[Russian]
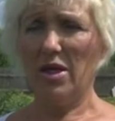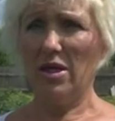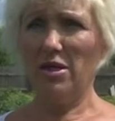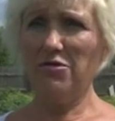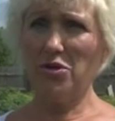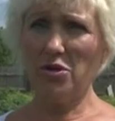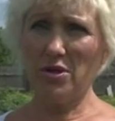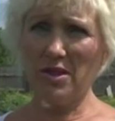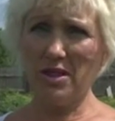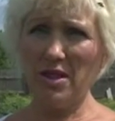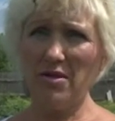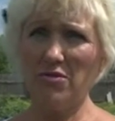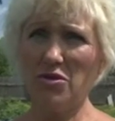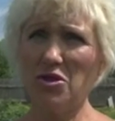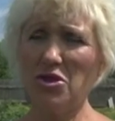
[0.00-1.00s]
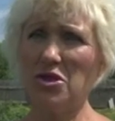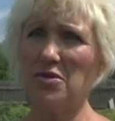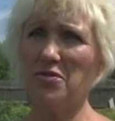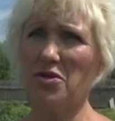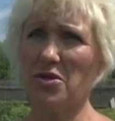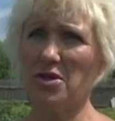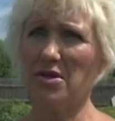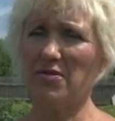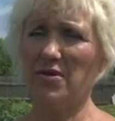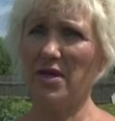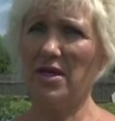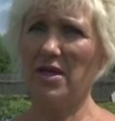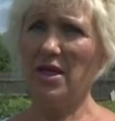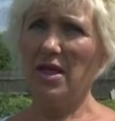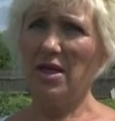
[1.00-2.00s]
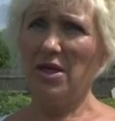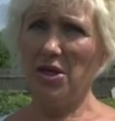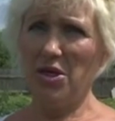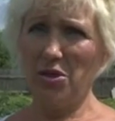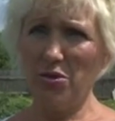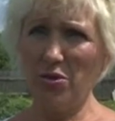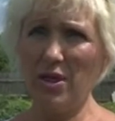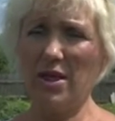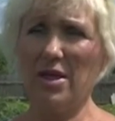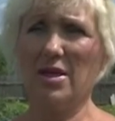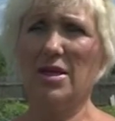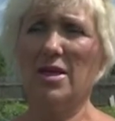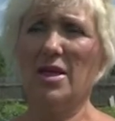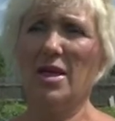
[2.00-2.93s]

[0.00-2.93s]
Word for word: И в тот день, вот 4 июля,